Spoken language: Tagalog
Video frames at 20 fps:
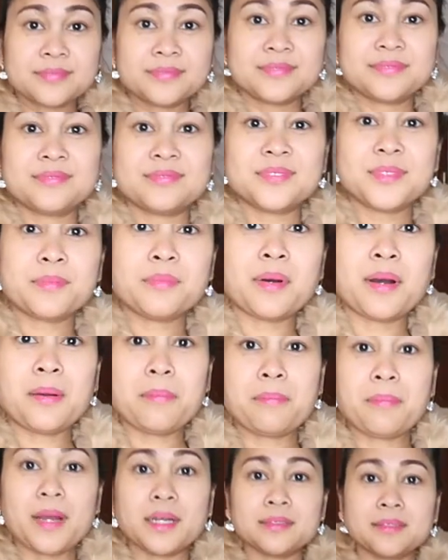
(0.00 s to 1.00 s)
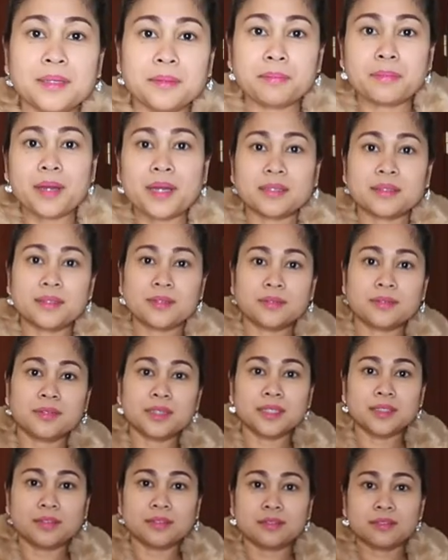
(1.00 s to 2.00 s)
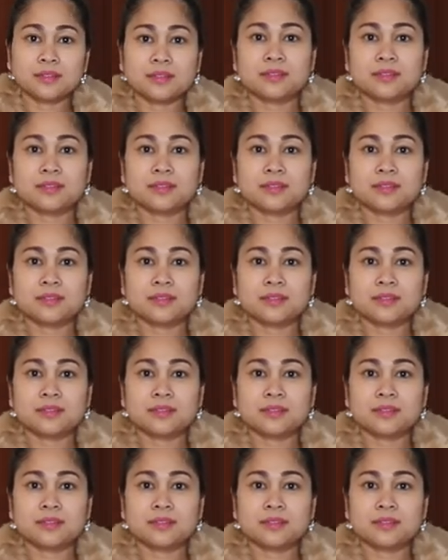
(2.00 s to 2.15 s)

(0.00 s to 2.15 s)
Mm, 'di ba? Pak na pak yung ano